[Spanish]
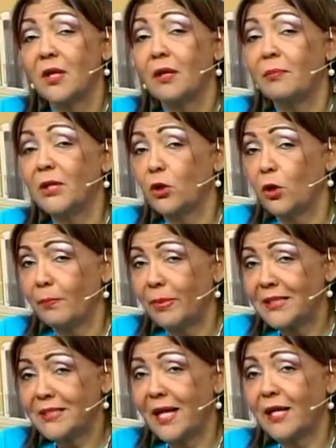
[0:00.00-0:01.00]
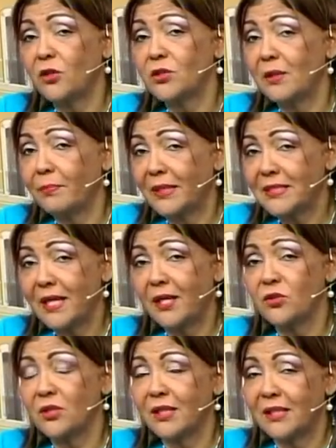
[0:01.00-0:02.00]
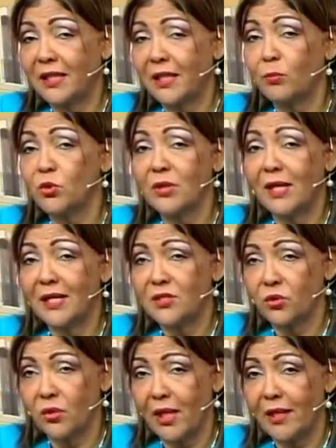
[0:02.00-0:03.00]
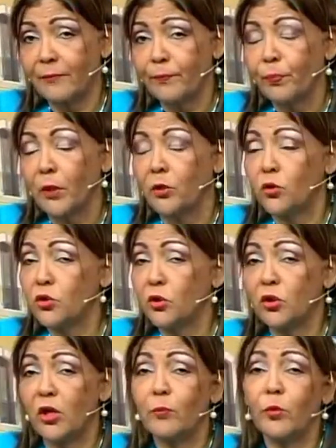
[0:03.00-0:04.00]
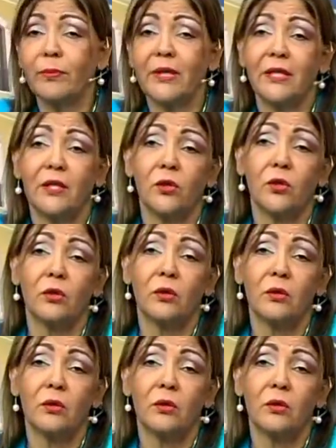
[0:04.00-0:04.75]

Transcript: microempresarios y empresarios que tenemos en la ciudad. Nosotros hemos venido,